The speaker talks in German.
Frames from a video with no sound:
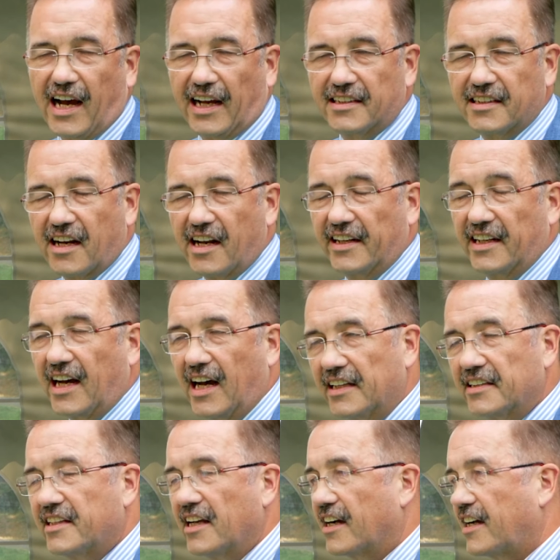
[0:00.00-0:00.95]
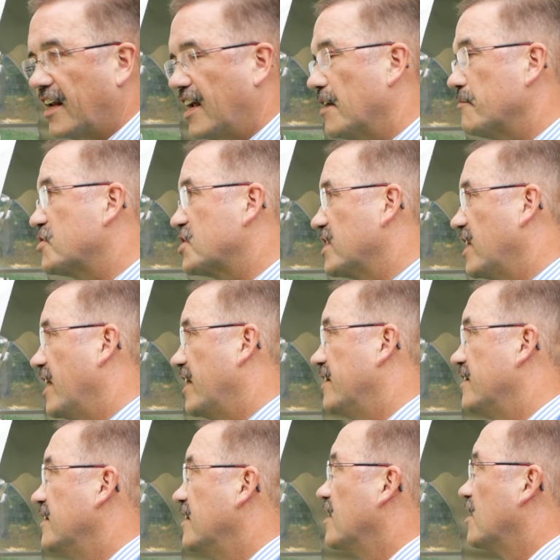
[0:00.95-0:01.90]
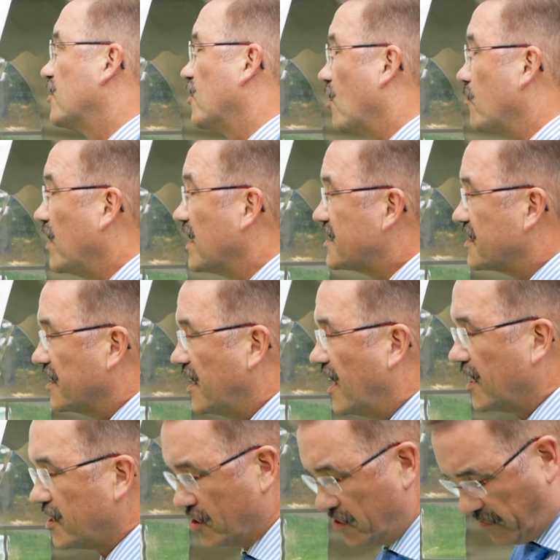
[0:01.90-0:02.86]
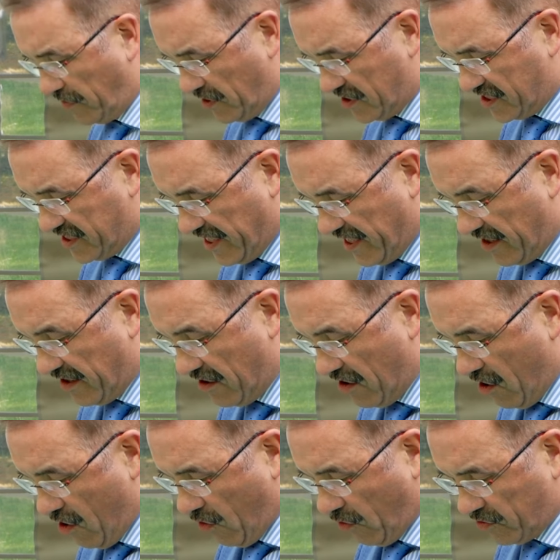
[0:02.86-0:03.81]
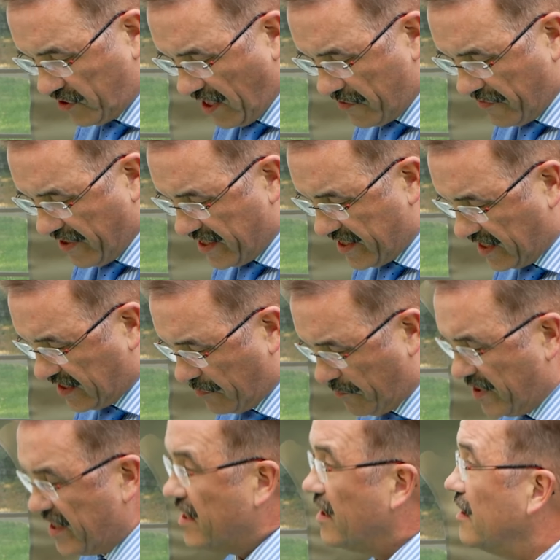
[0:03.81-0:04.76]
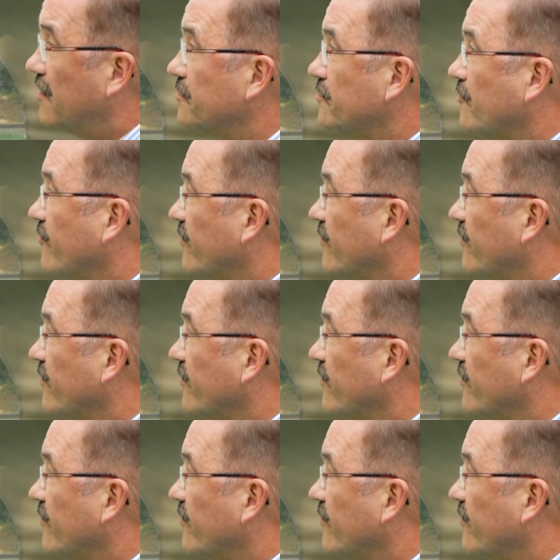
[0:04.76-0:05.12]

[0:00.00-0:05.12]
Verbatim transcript: andere anhand der Grabsteine nochmals nachzuvollziehen und ein wenig mehr